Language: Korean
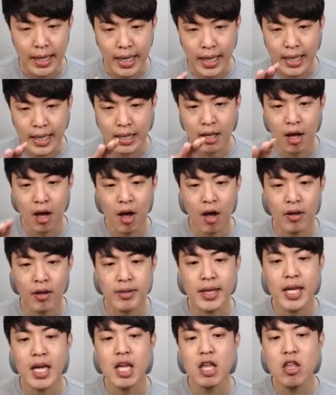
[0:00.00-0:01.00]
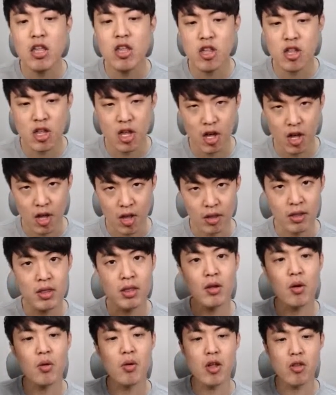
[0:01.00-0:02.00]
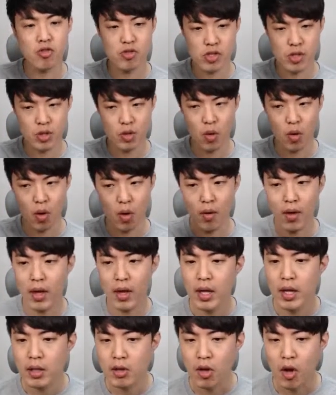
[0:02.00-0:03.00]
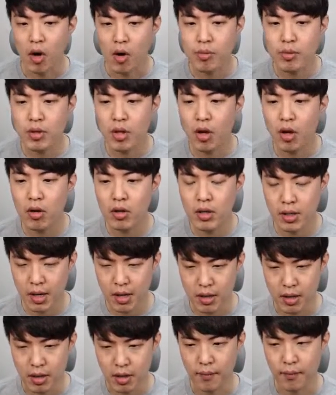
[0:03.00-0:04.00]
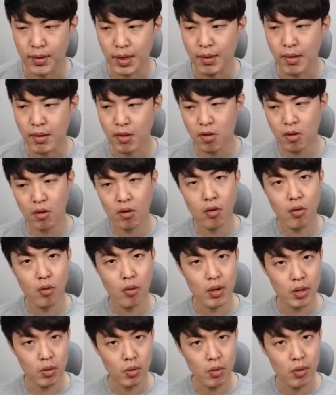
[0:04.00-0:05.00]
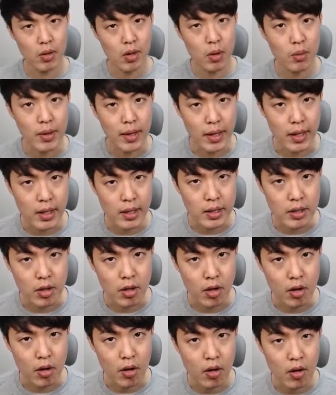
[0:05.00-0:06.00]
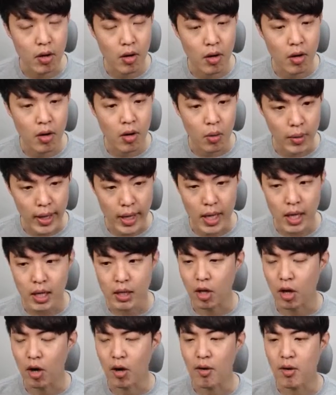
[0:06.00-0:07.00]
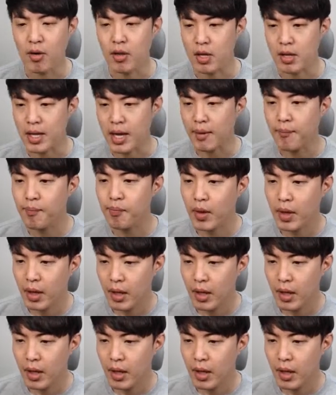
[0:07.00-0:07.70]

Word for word: In addition 올려주시고 더부터 끝까지요. 나왔죠? 올리고 올리고 내리는 거. 오케이? 더 시작.